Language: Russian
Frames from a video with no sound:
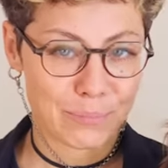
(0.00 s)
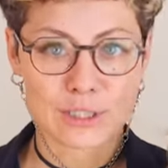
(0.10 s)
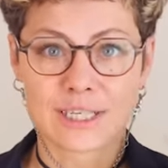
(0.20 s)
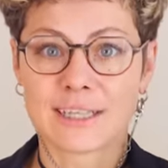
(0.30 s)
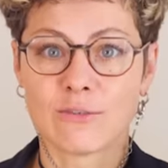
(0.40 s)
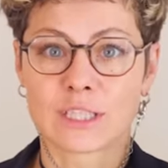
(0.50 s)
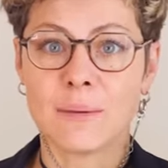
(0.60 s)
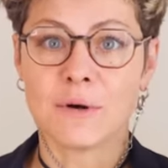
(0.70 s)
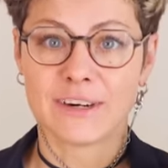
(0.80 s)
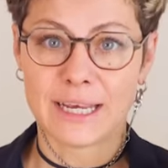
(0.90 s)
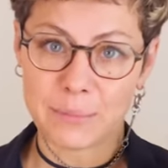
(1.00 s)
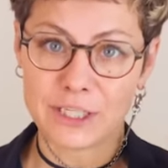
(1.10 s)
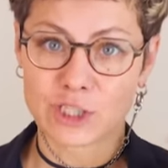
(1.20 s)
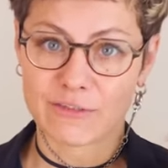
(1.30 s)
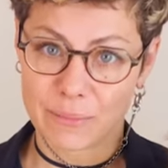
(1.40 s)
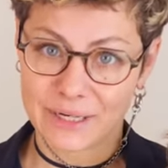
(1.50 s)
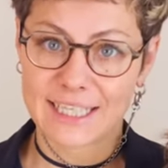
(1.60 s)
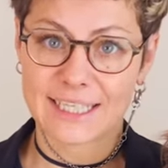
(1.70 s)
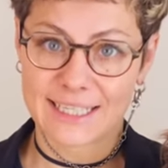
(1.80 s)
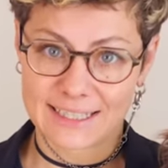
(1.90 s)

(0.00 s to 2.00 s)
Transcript: После того самого эпичного падения